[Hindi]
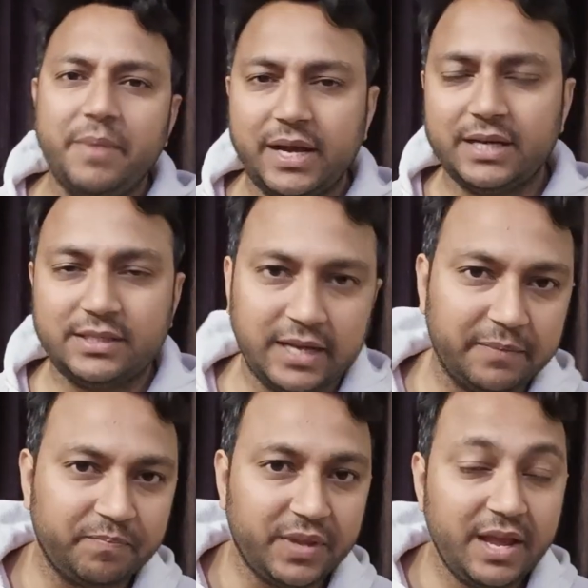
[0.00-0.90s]
मेकर्स ने
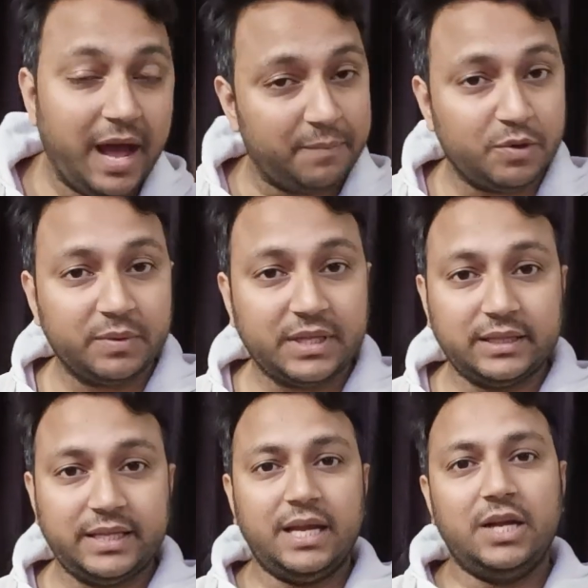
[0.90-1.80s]
आपको
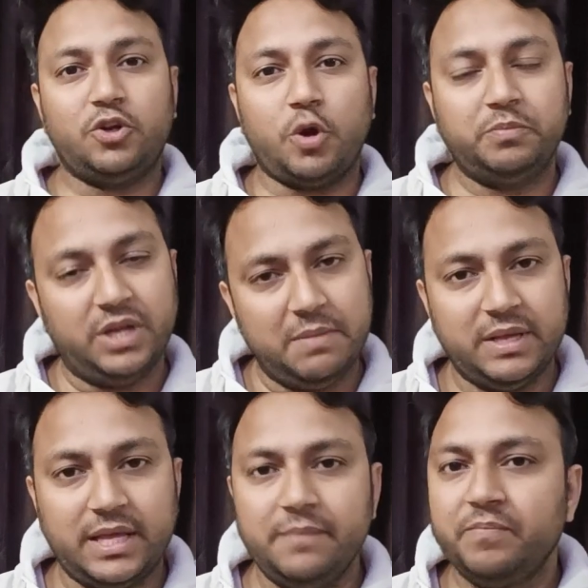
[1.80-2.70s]
बताते हैं कि टॉप थ्री में
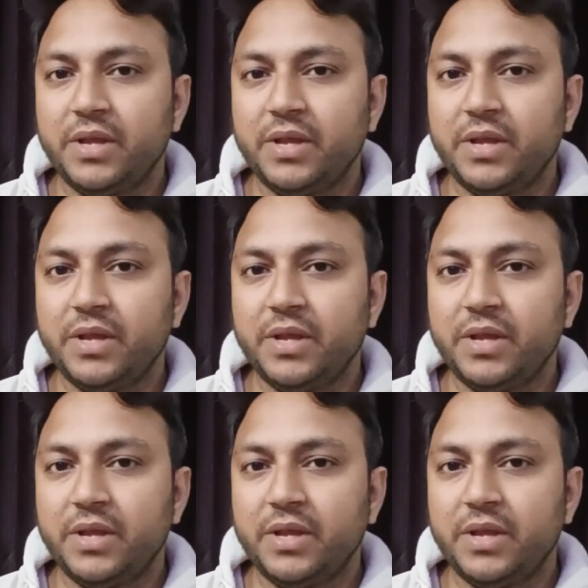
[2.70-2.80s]
थे